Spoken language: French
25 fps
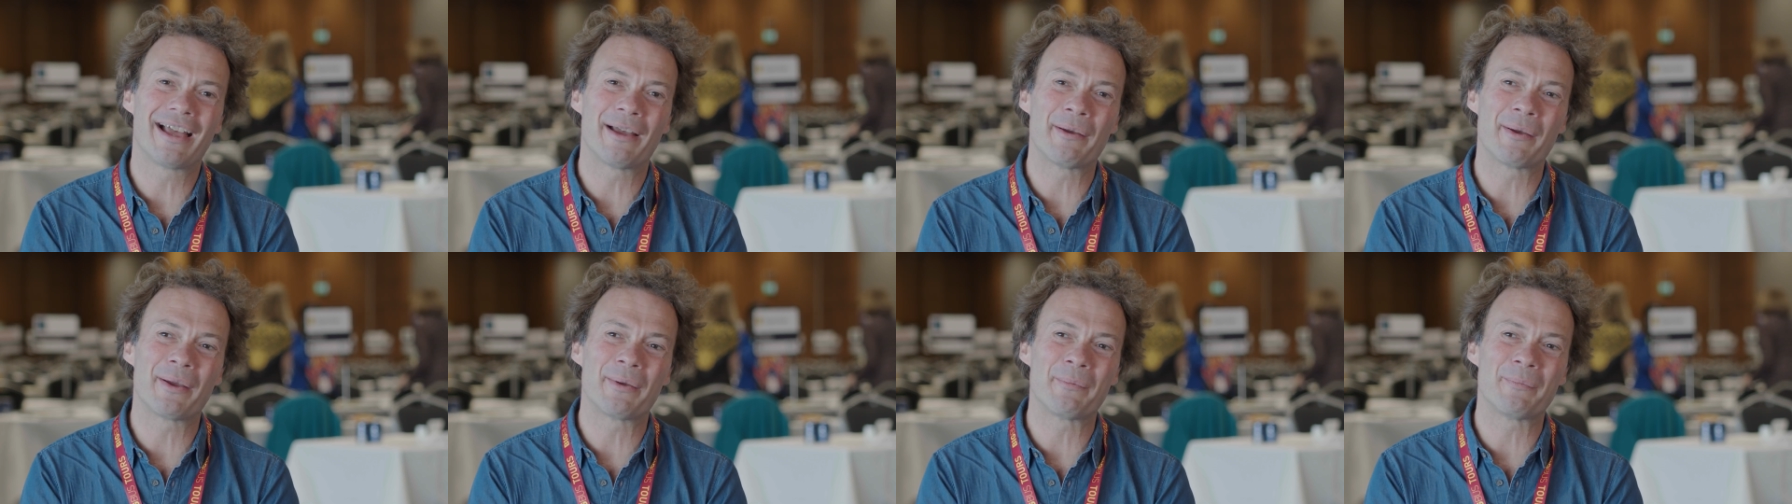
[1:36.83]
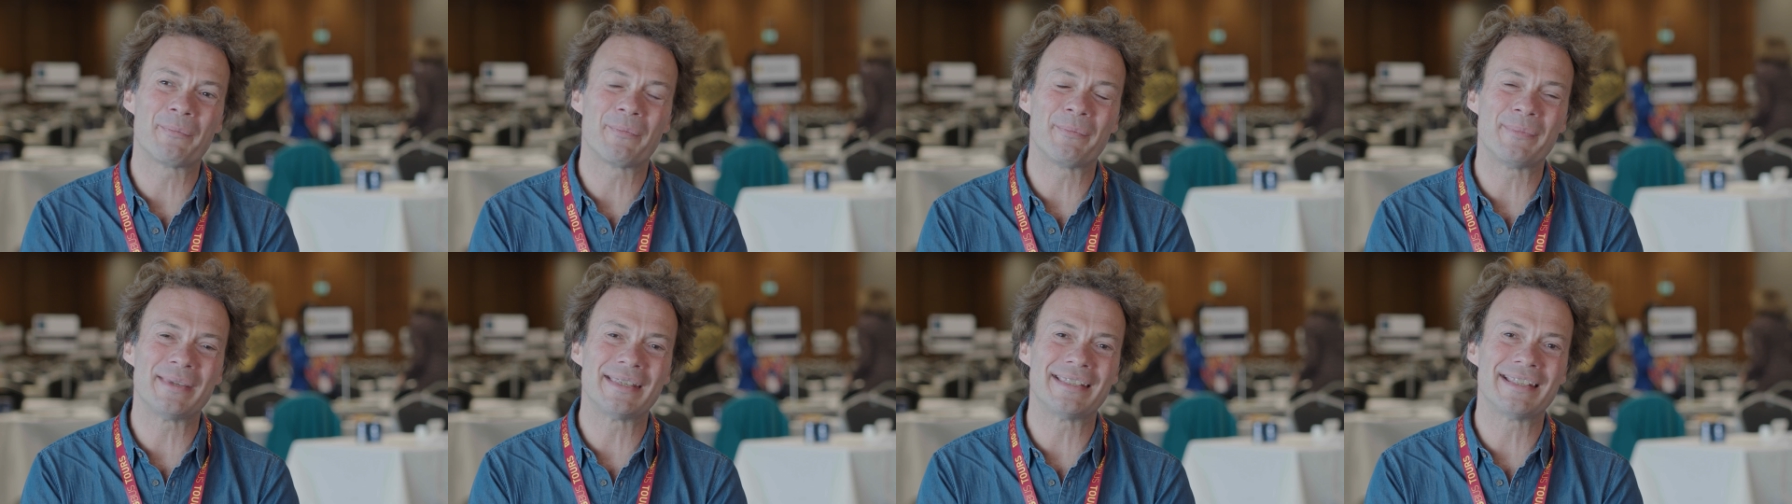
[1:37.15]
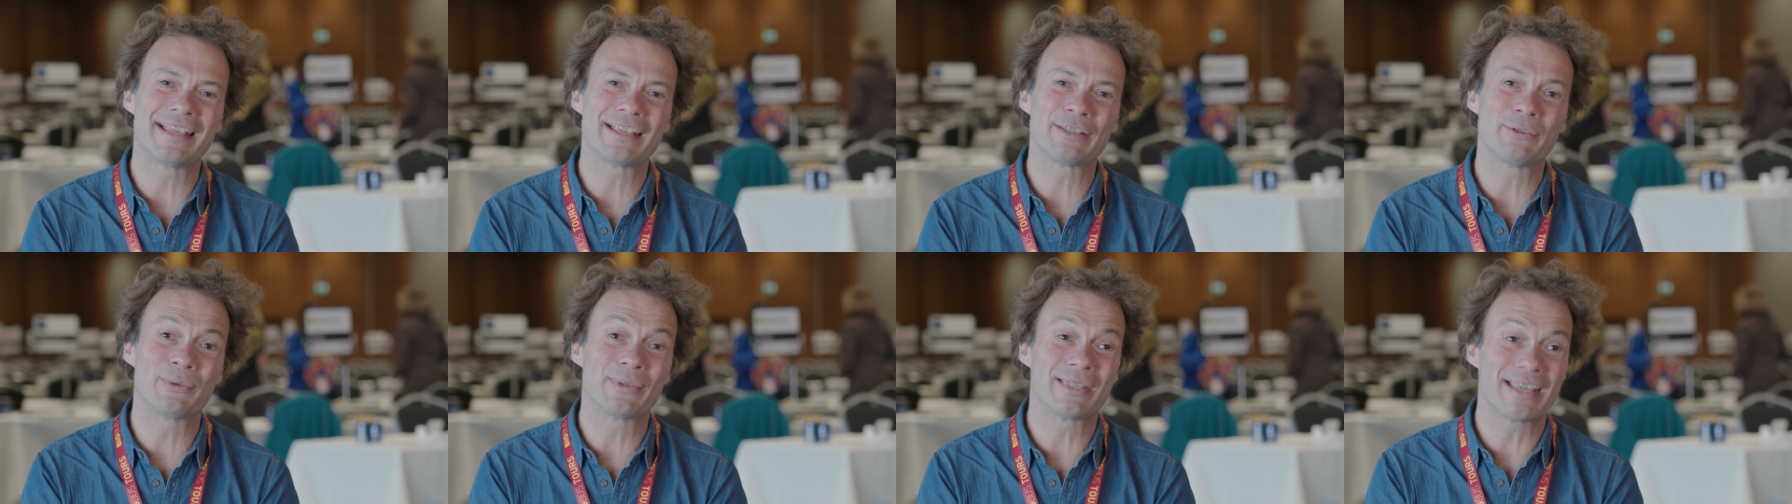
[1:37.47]
un
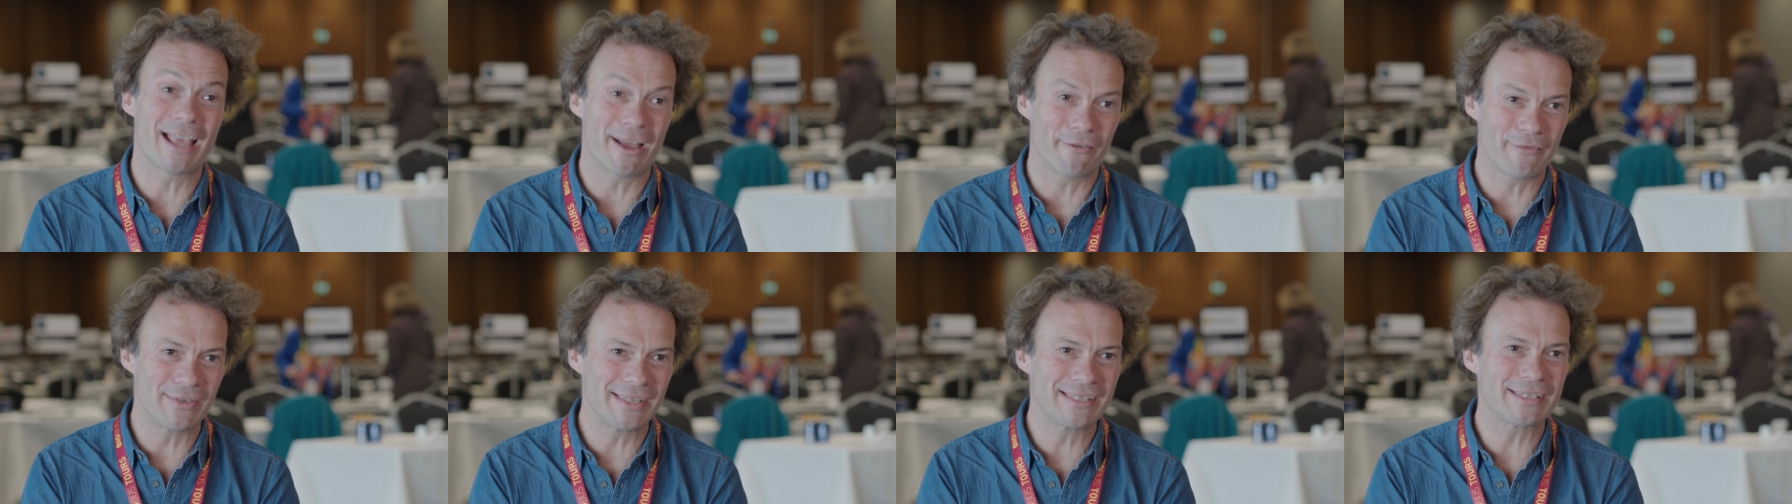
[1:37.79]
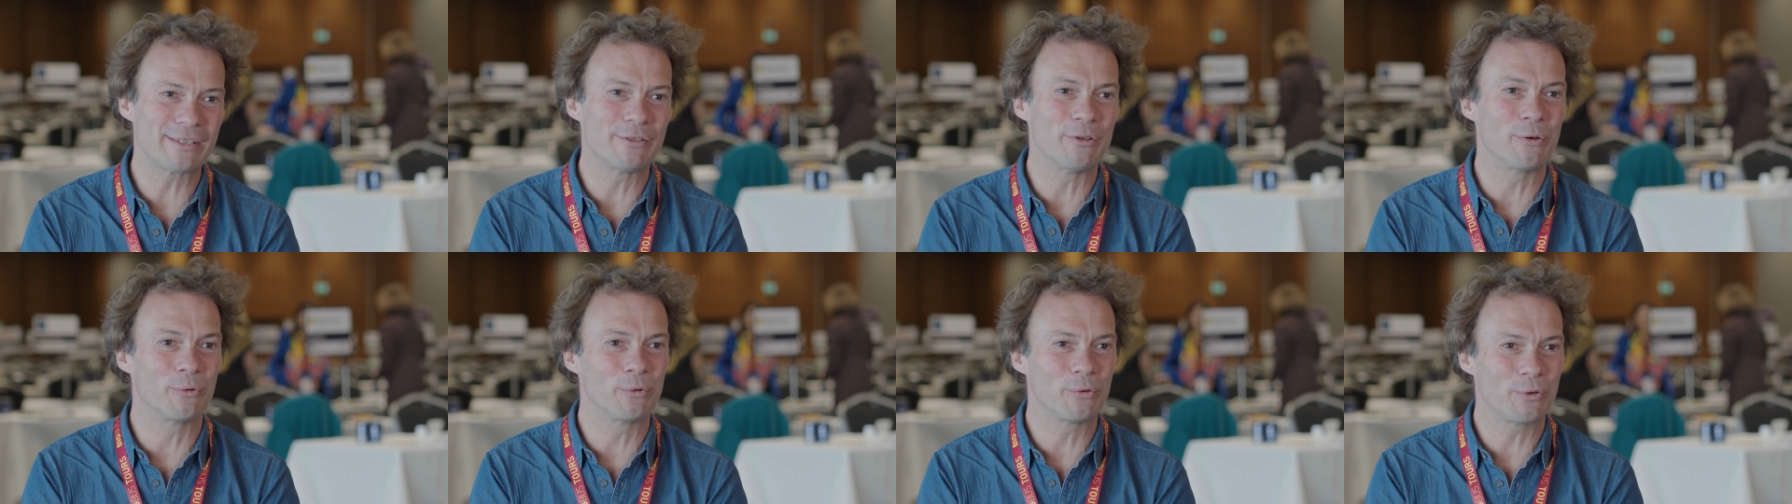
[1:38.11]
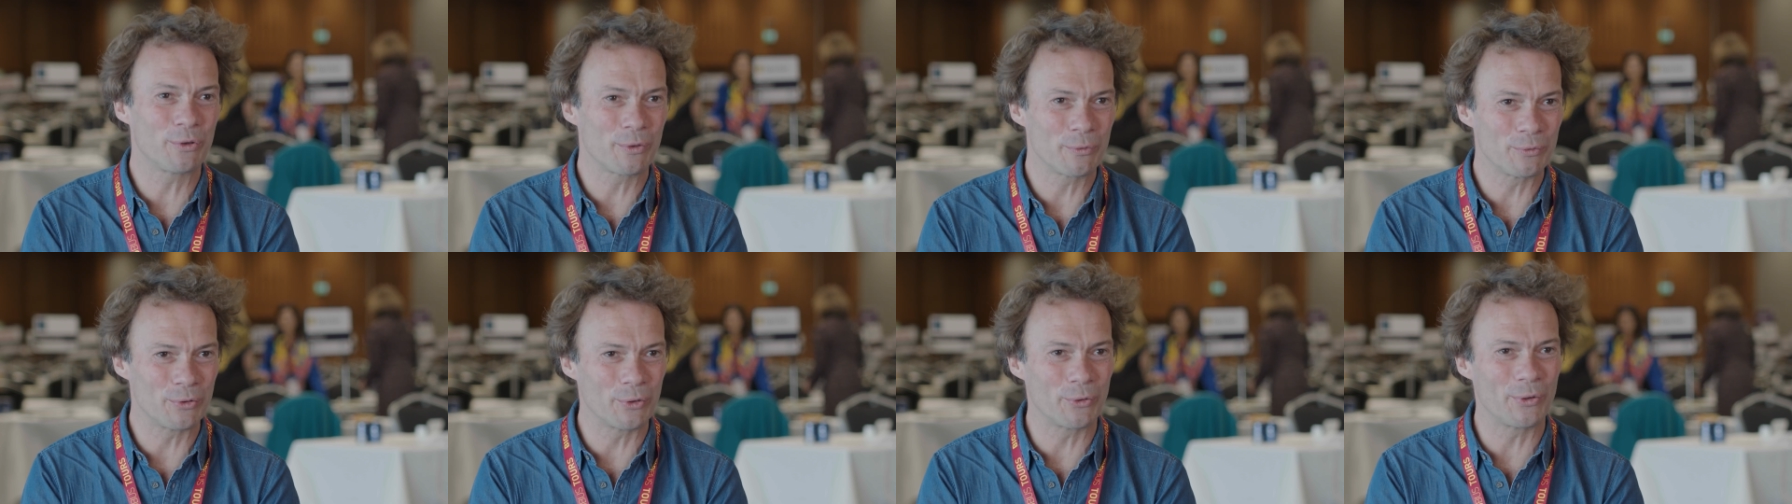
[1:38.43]
business de services, donc
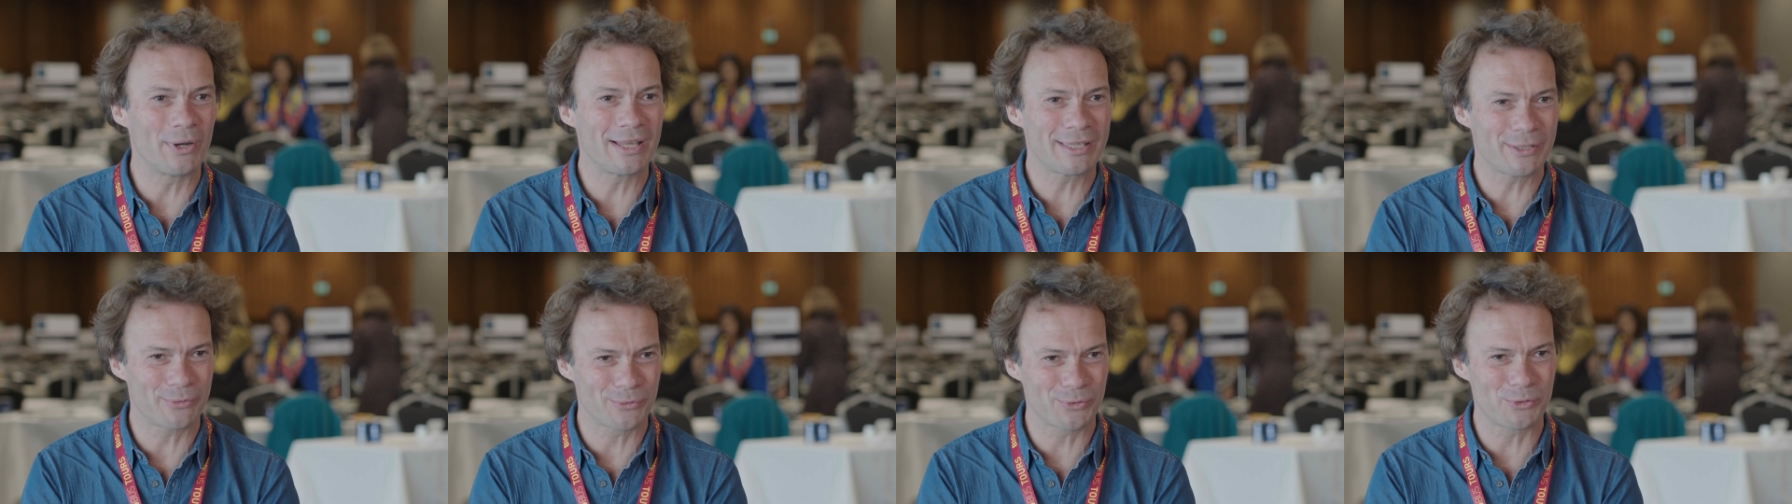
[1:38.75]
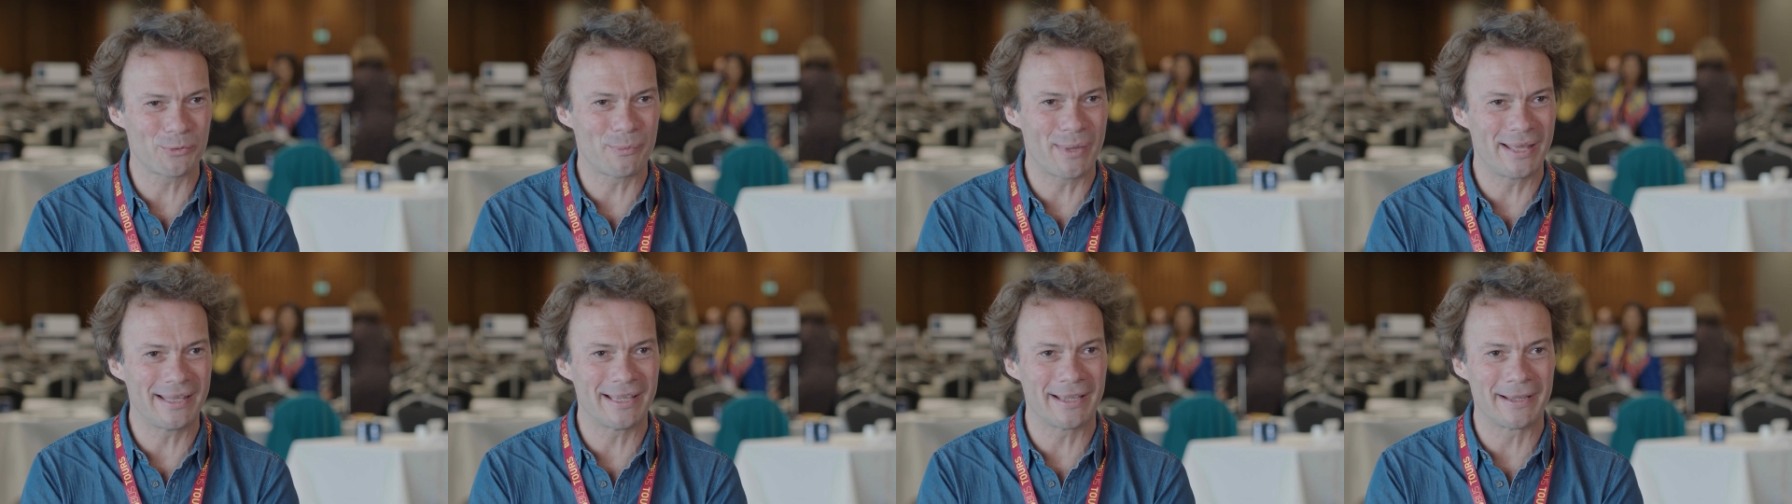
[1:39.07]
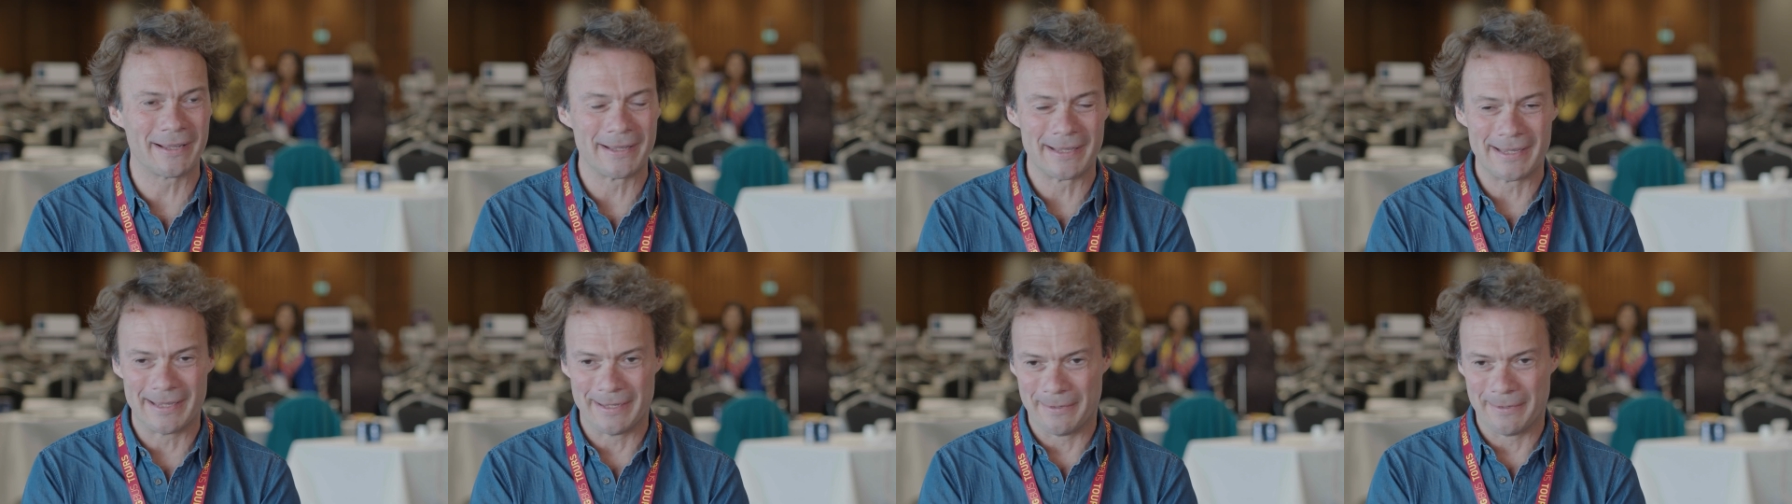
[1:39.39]
de relations humaines